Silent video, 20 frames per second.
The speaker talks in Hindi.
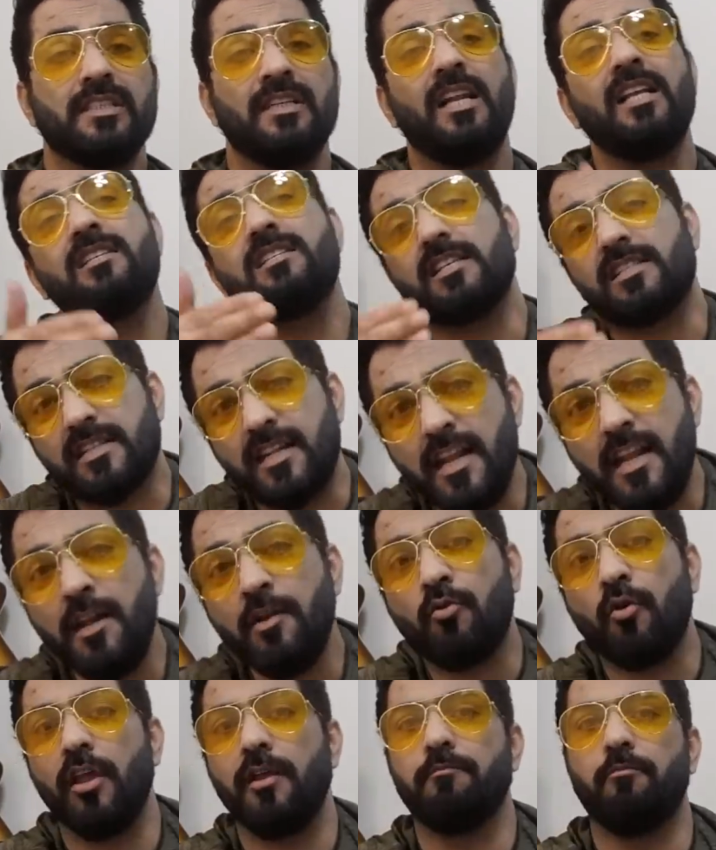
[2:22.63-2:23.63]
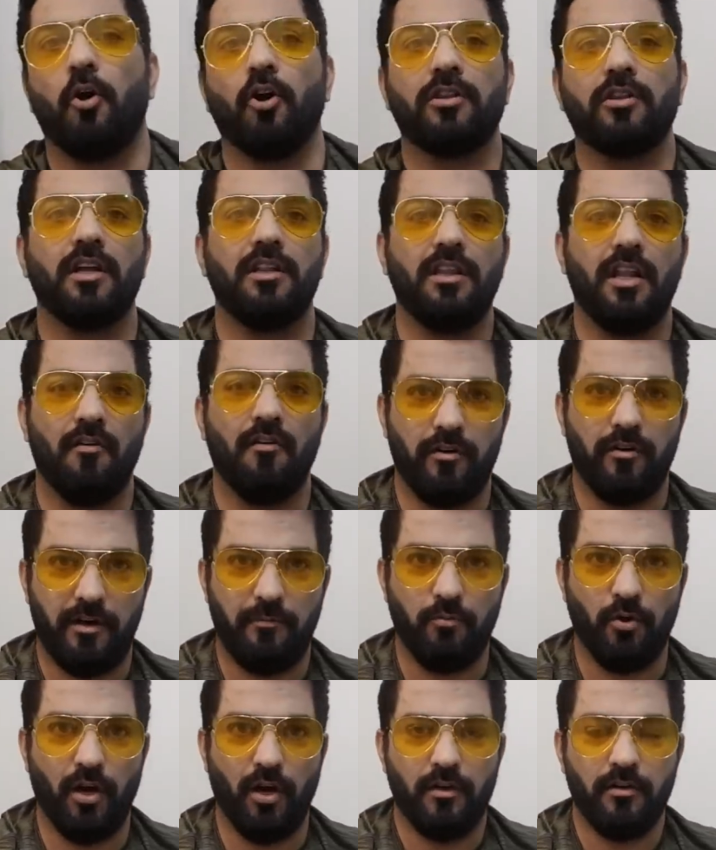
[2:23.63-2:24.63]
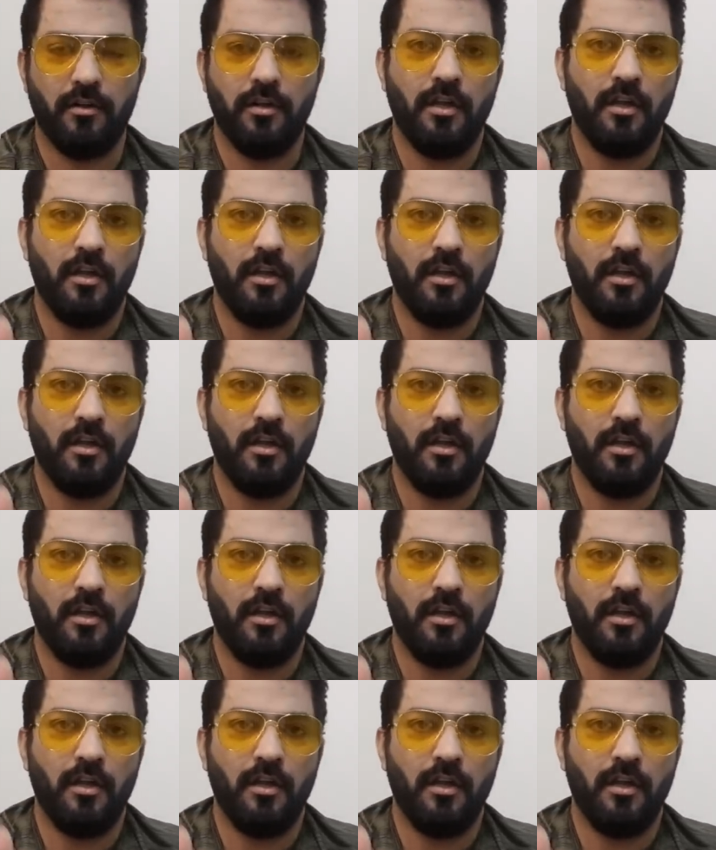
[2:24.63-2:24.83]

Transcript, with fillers: मैंने जसलीन को एक बहुत गंदा वर्ड बोला